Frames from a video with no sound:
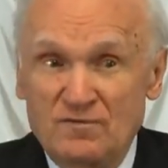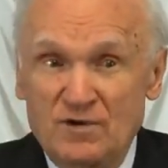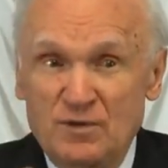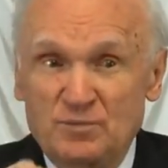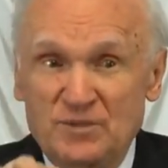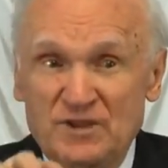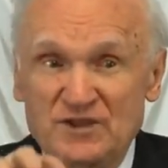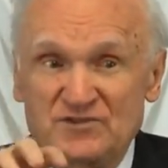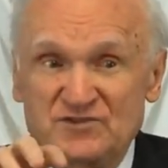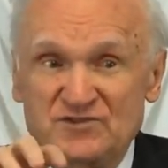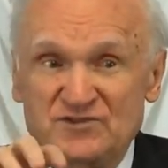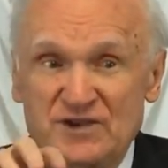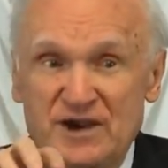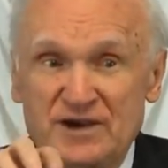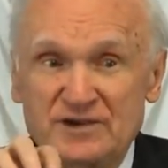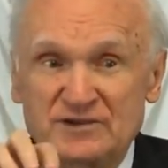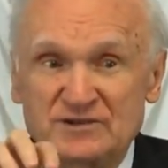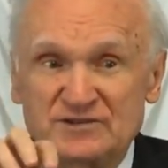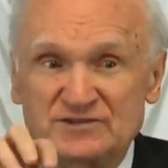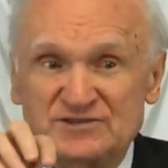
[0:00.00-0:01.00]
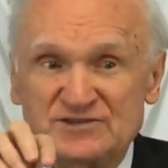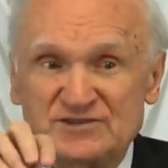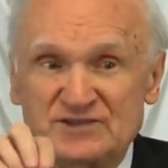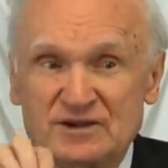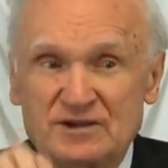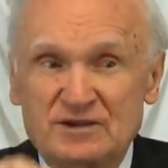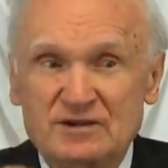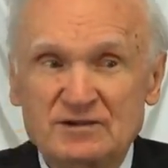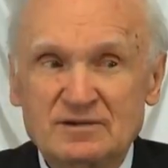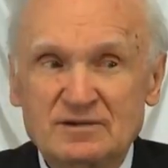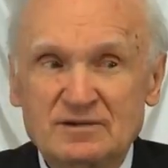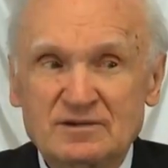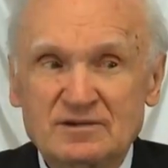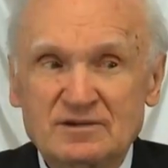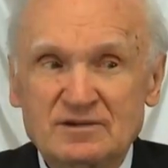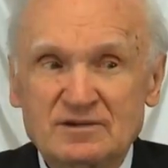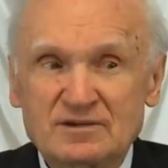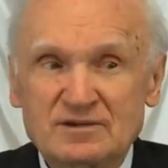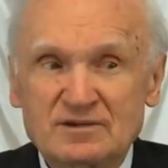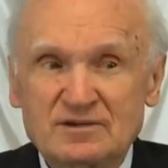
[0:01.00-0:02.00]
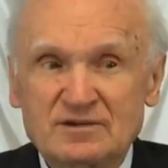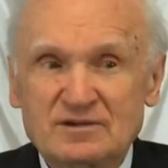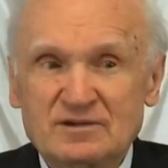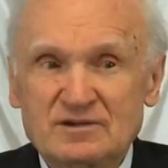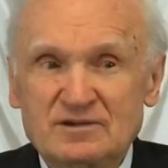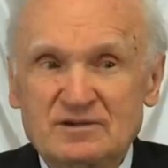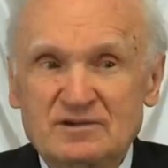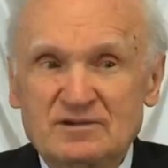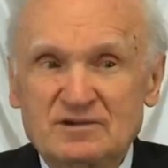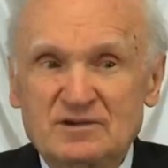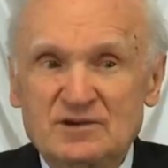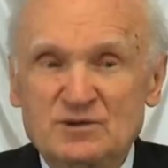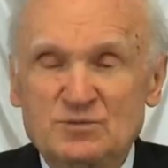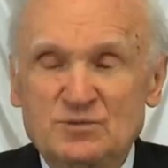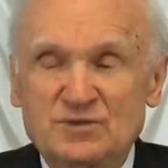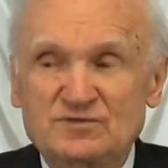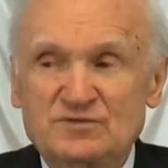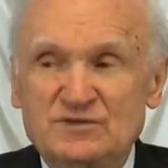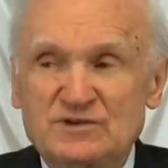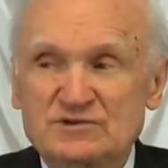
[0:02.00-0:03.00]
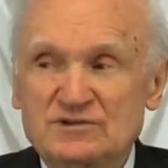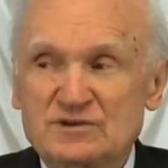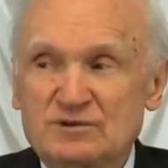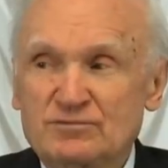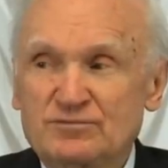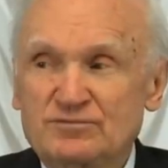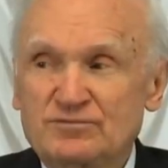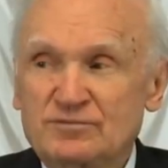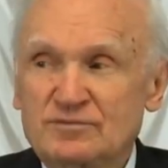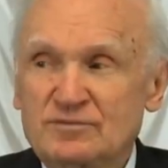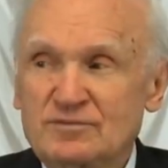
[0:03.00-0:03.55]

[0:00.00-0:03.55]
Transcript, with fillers: воплощается, и мы видим,